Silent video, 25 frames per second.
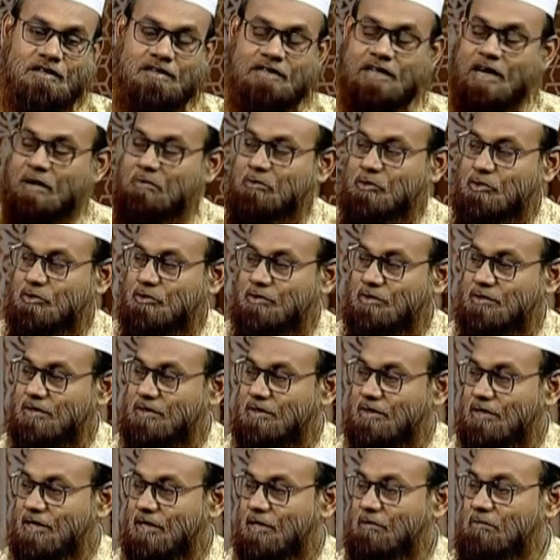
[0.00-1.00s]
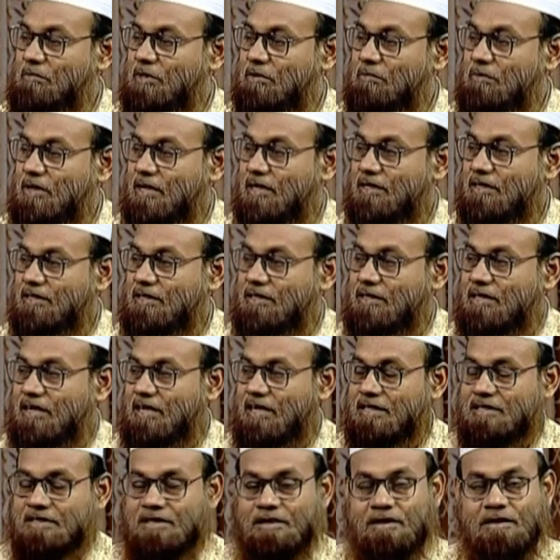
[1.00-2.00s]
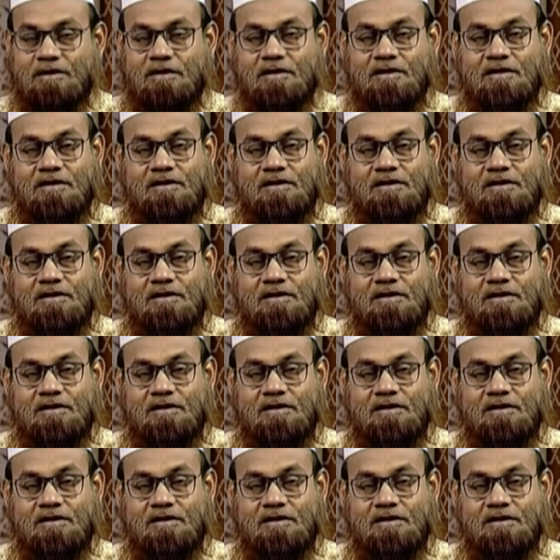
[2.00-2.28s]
নিয়ামত কারণ মেহমান আসলে